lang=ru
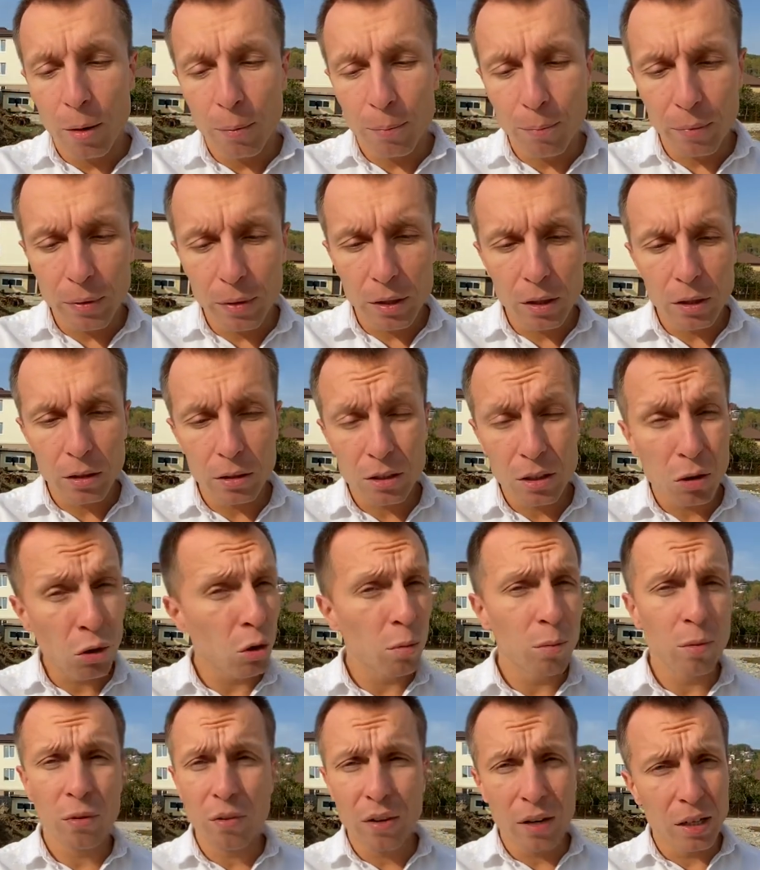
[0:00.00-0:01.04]
И такое
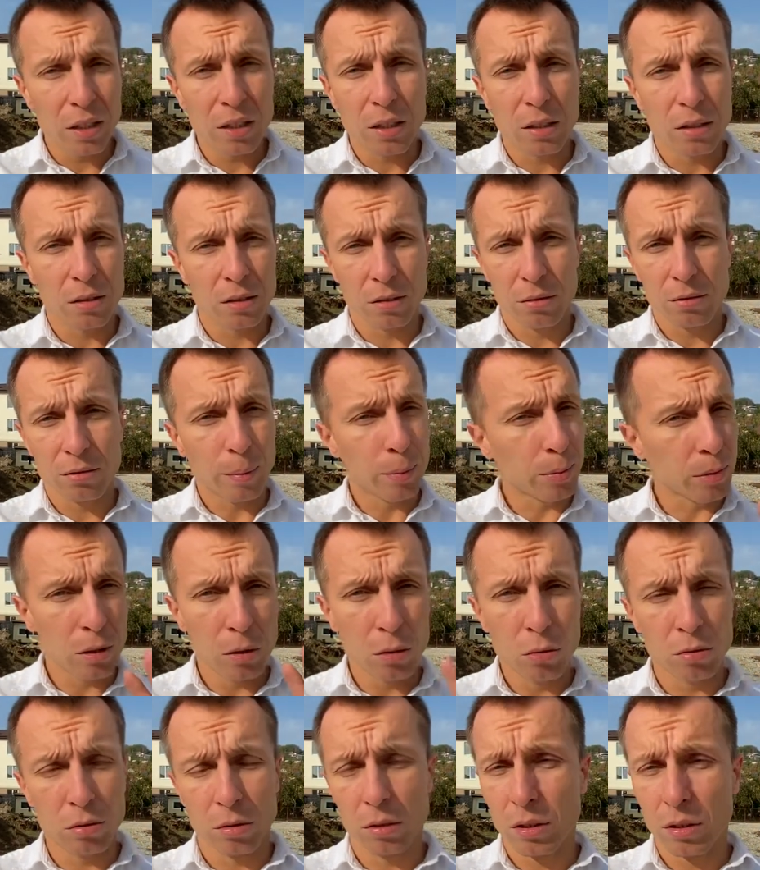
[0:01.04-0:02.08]
бывает э, в
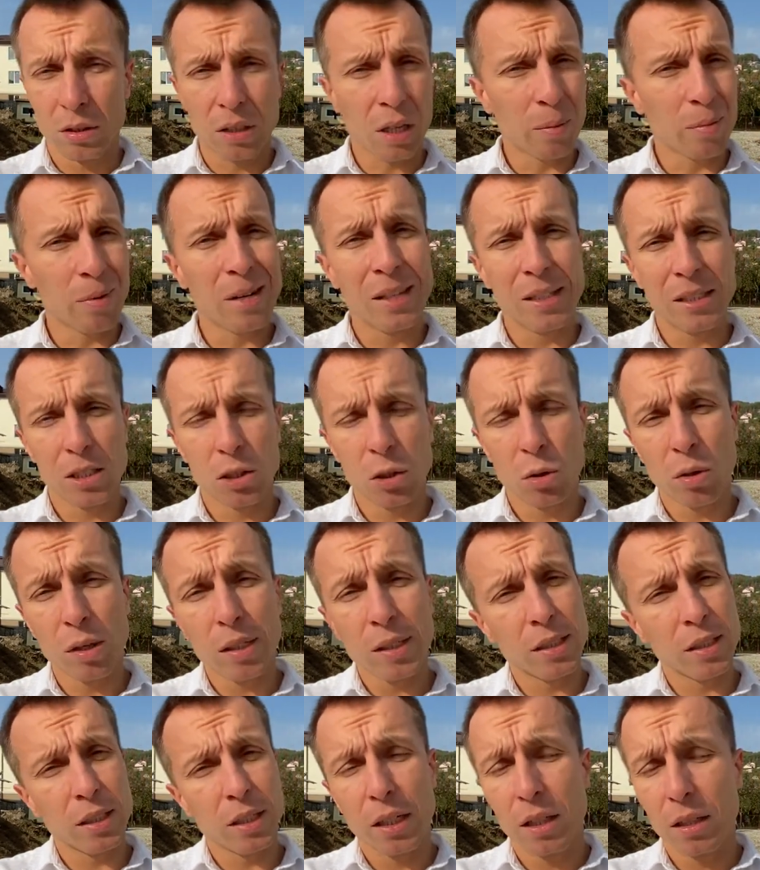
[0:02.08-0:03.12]
абсолютно нормальной
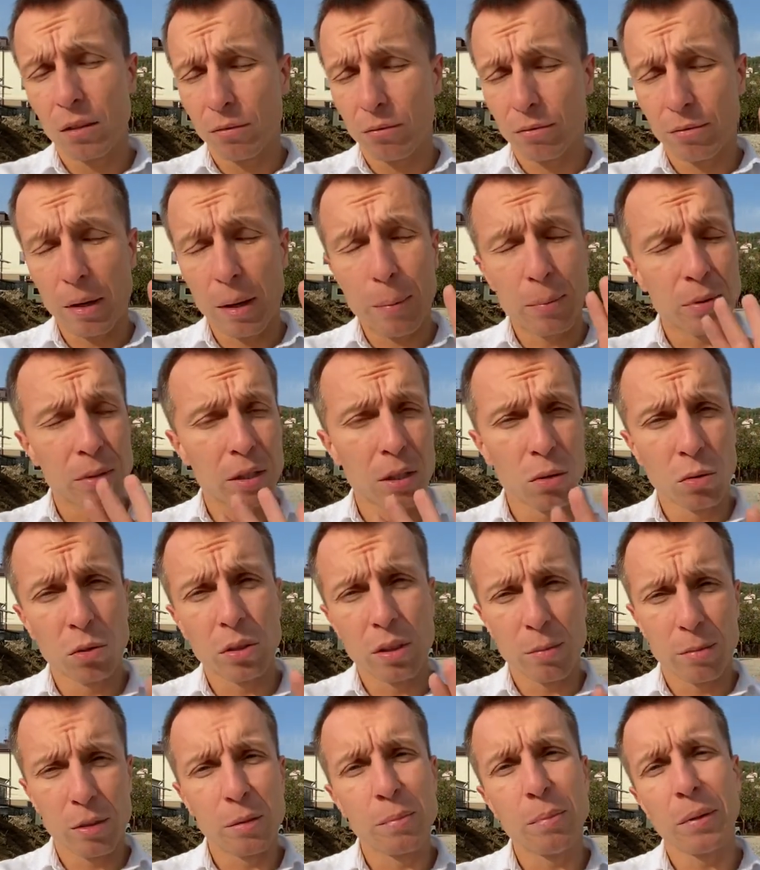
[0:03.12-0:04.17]
ситуации, Ирин, абсолютно
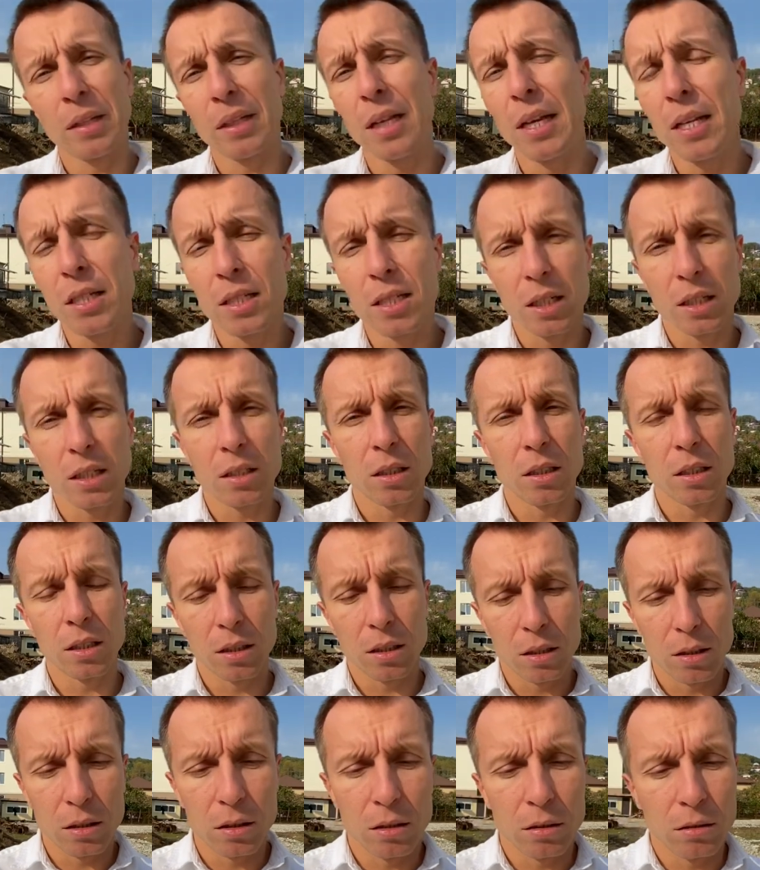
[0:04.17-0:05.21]
без претензий,
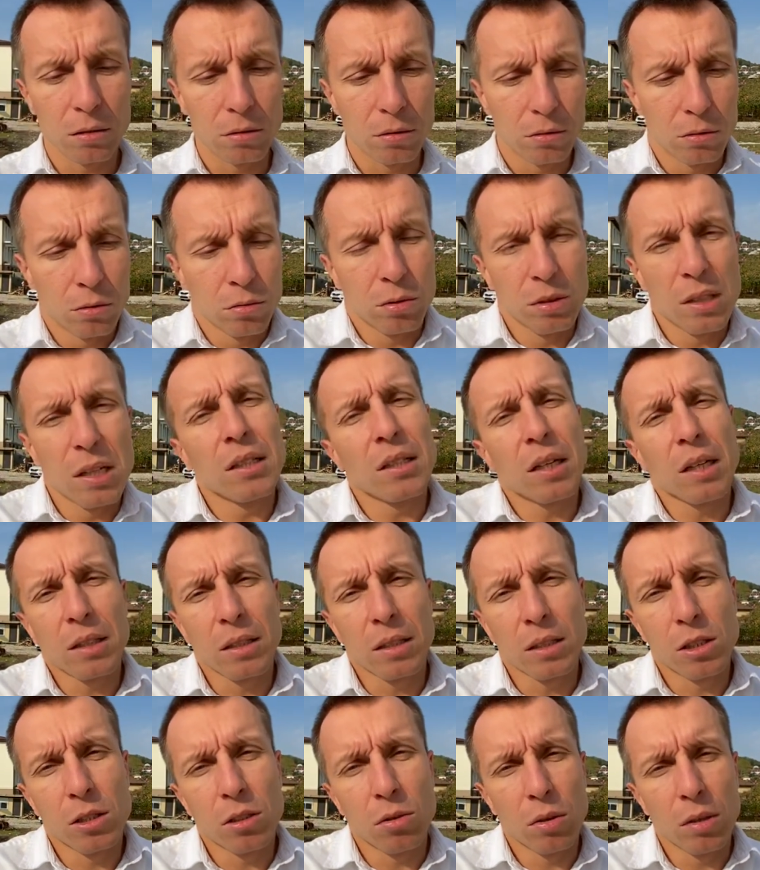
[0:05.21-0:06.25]
это э, ну, стандартная
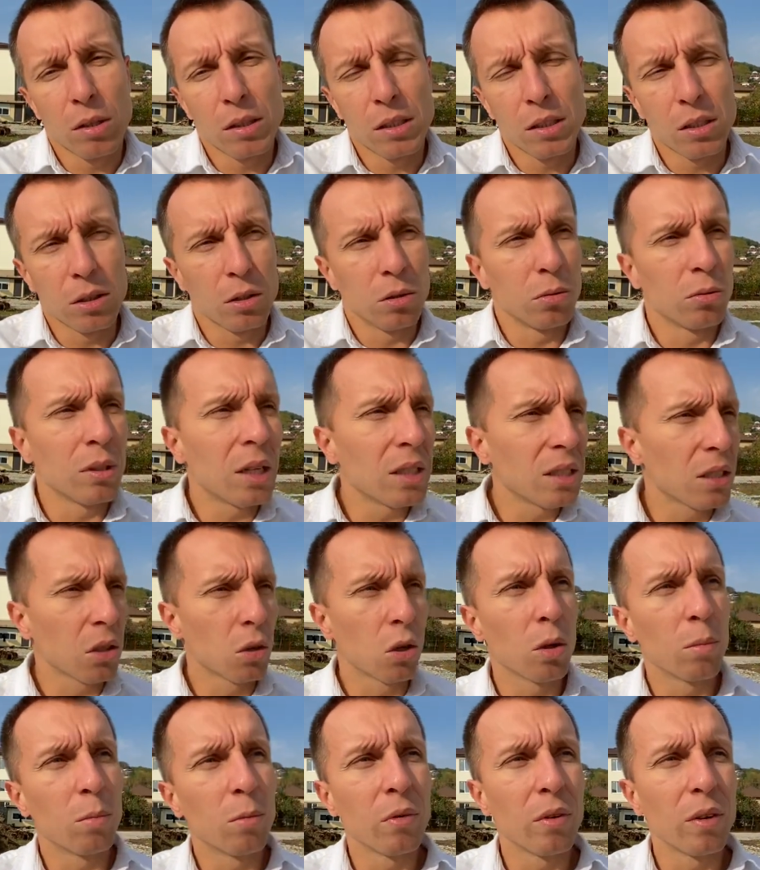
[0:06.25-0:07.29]
ситуация, и у нас такое
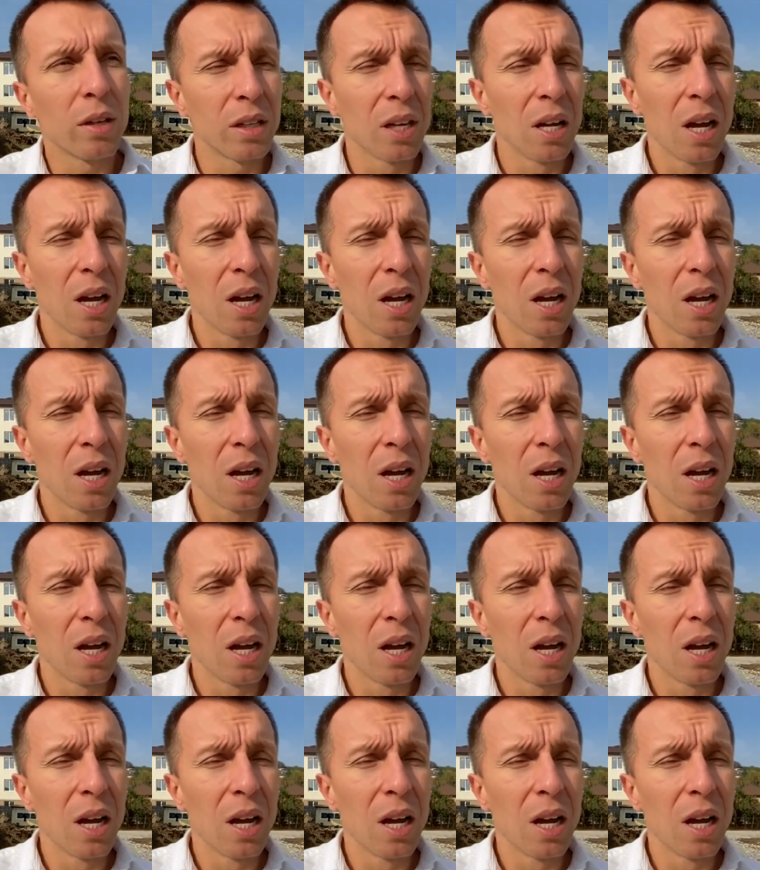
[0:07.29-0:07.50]
бывает,